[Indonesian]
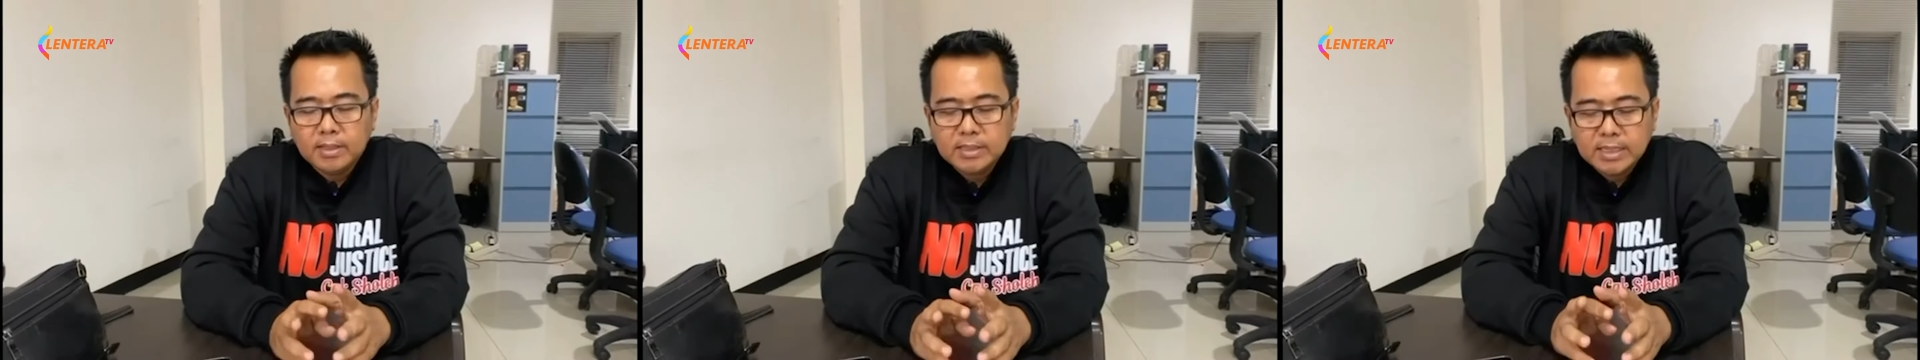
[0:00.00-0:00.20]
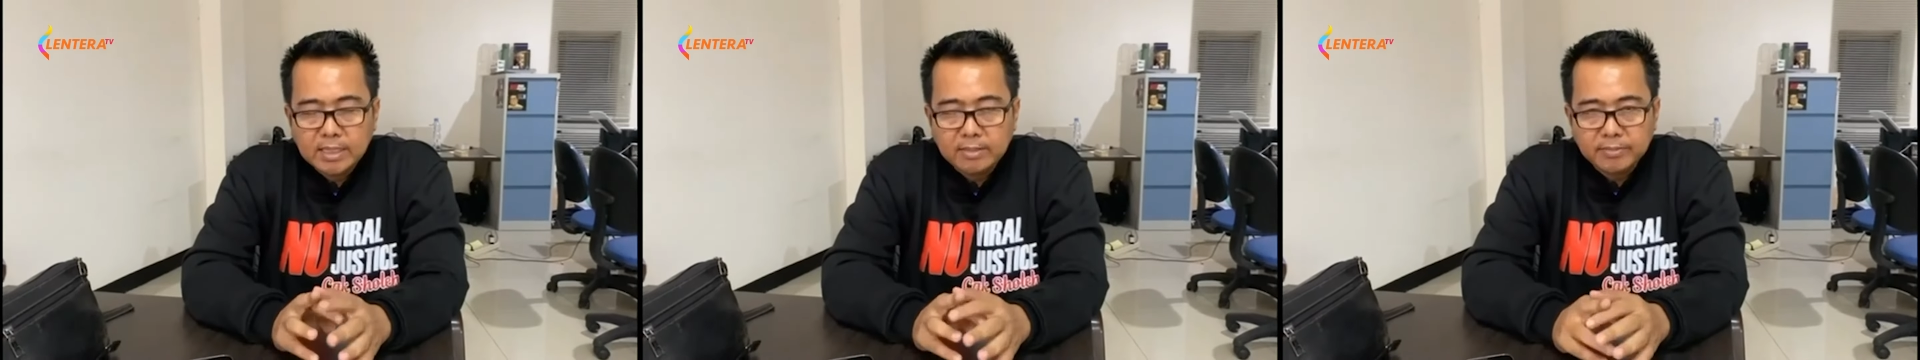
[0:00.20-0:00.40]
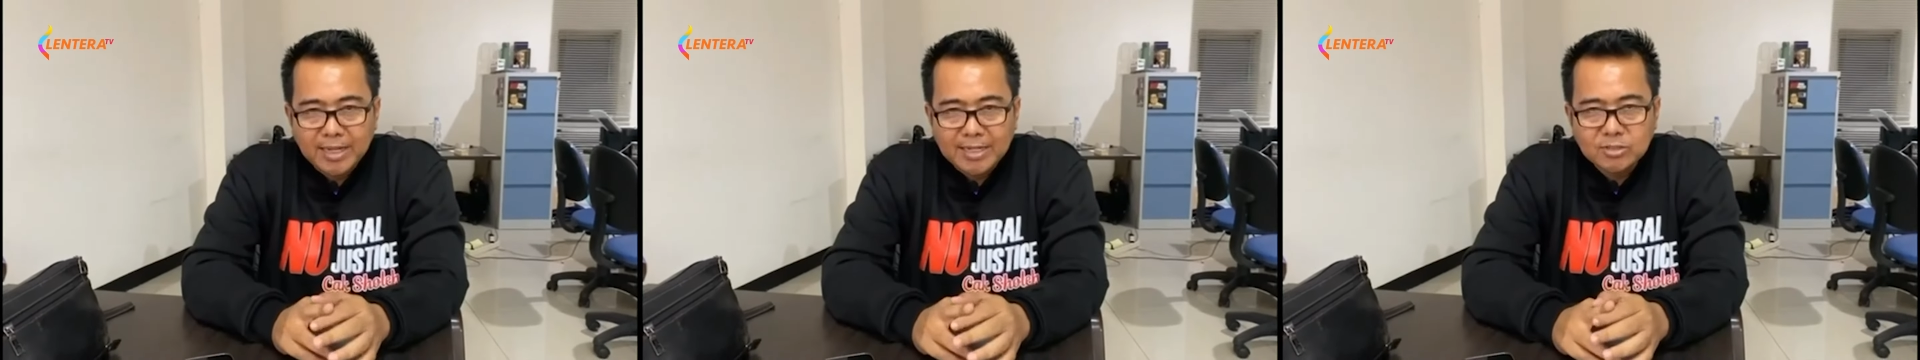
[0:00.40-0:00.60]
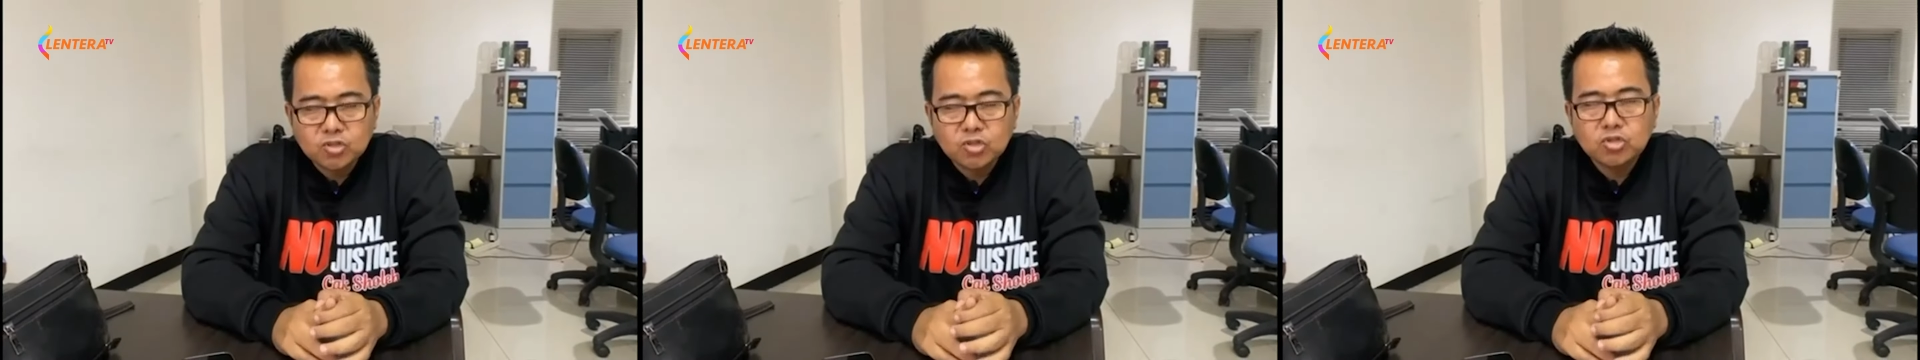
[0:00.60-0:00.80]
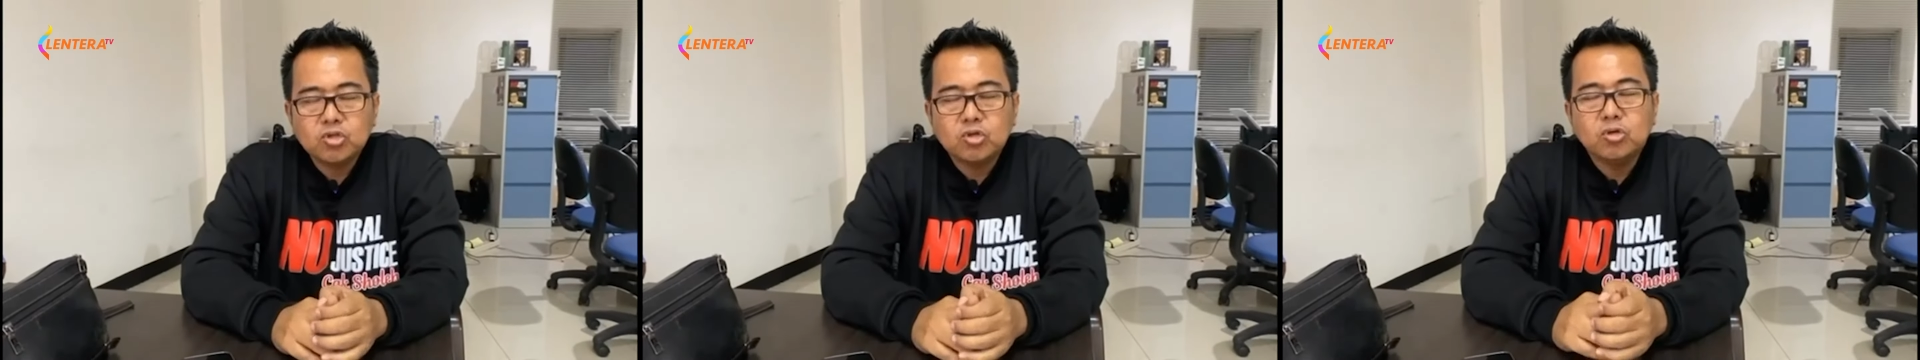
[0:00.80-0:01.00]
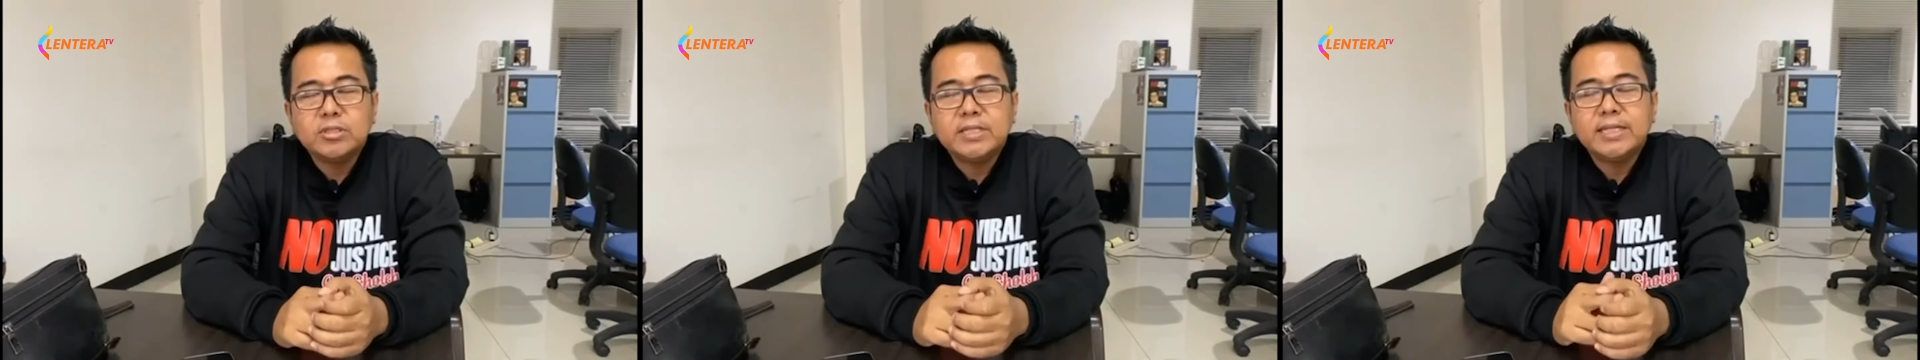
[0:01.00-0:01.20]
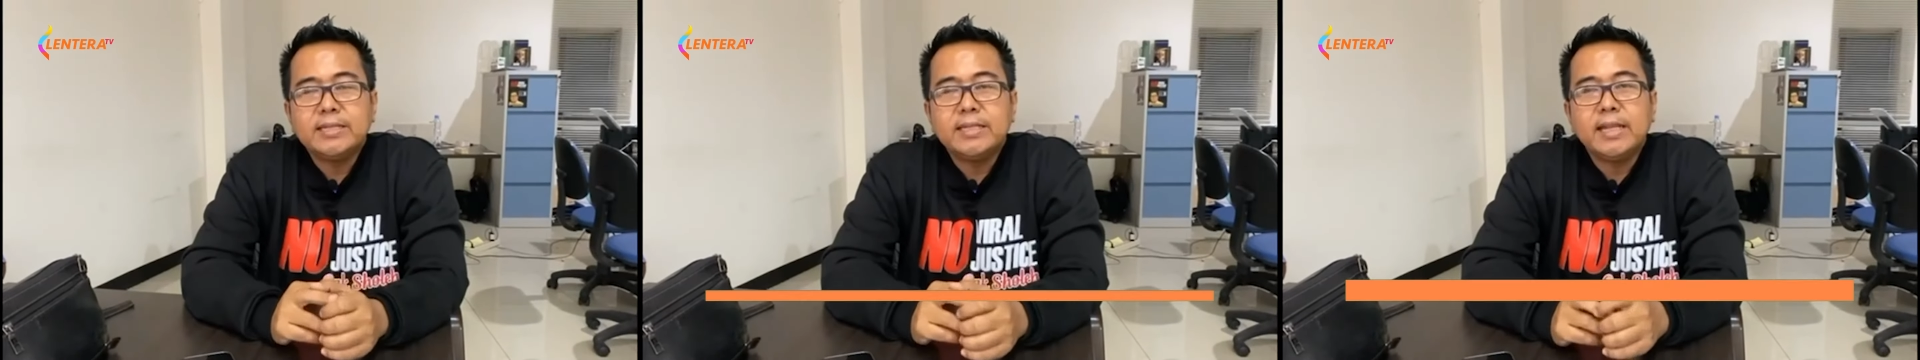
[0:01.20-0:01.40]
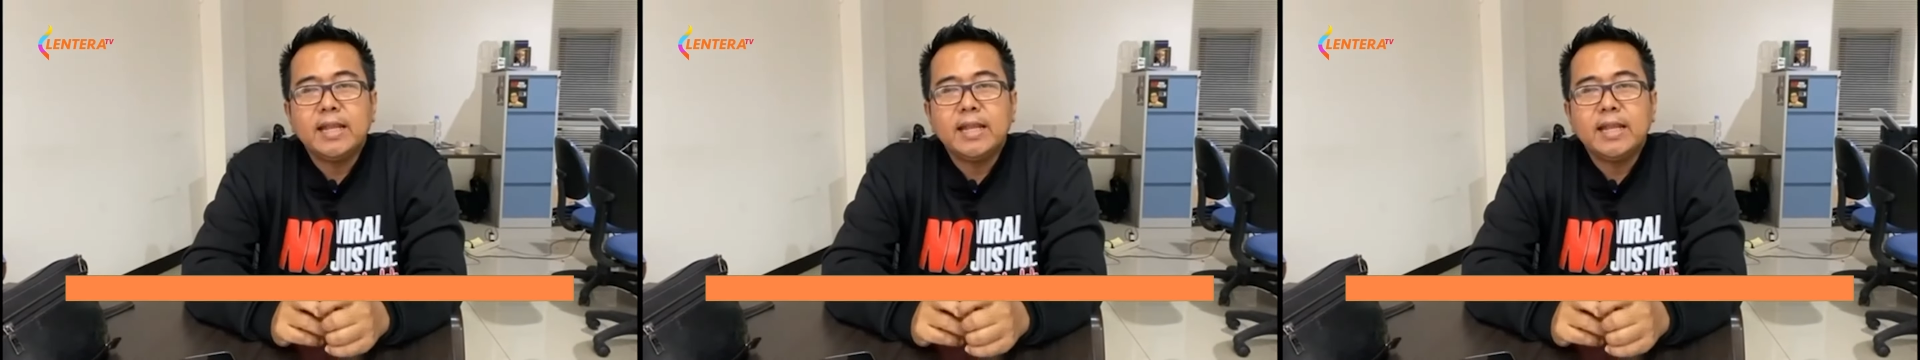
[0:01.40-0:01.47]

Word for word: Dalam kasus OTT